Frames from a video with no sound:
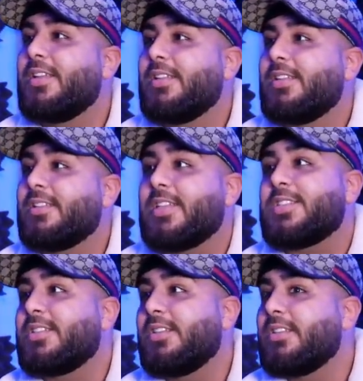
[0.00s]
Mhm.
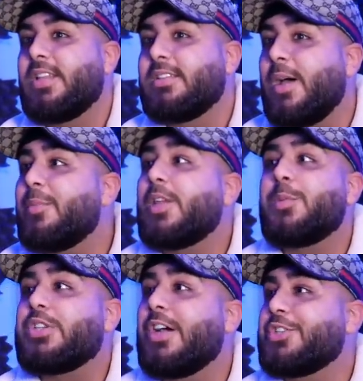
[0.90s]
Das, da, damit habe
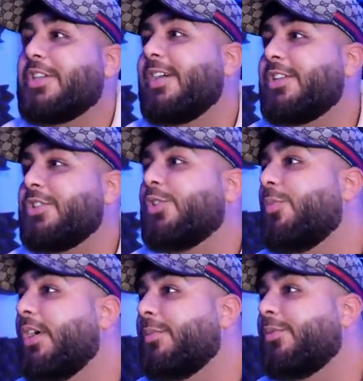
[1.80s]
ich gar nicht gerechnet.
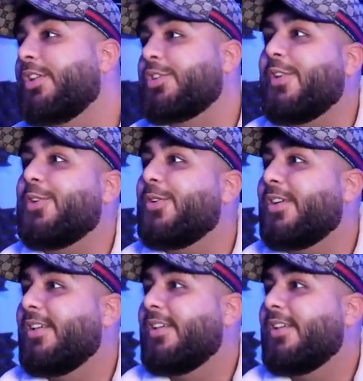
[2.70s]
Normal, Bruder, ich war jung.